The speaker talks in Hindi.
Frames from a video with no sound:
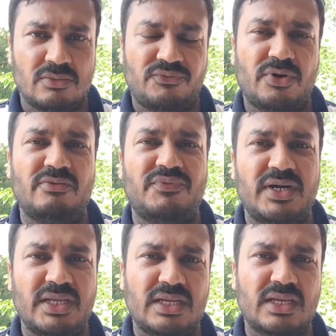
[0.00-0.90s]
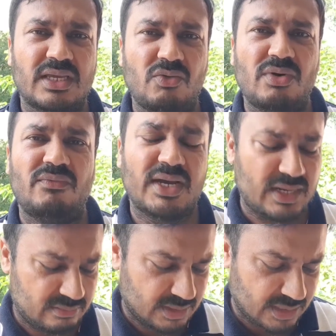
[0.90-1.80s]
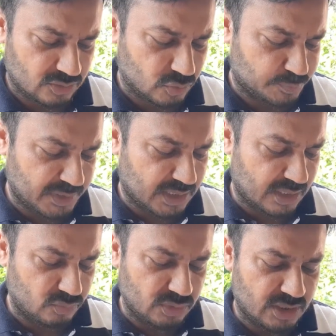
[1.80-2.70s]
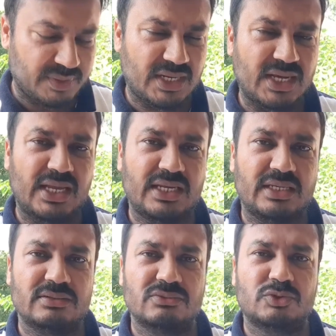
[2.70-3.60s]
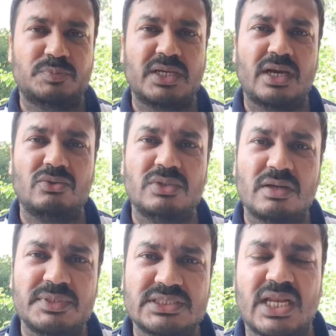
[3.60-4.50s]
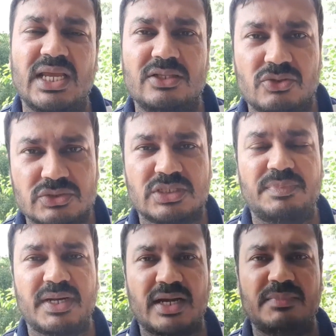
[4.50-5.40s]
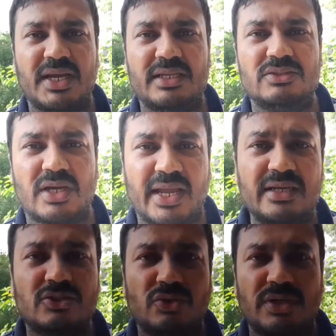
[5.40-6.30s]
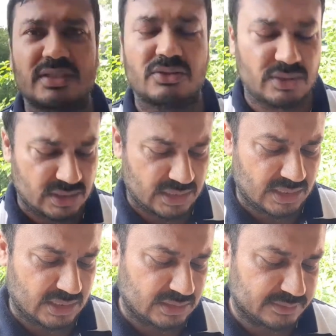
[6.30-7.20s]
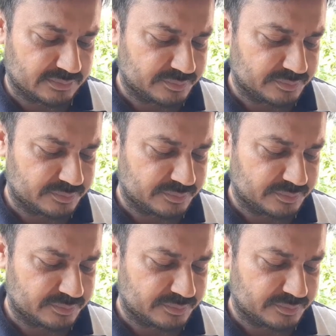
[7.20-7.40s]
फॉरेन फंडिंग का क्या हुआ वगैरह वगैरह तो उस पर कानून कभी लगा ही नहीं उस पर कानून कभी चला ही नहीं तो उसने फिर एंड में आइन आइन ही तोड़ना था और क्या करना था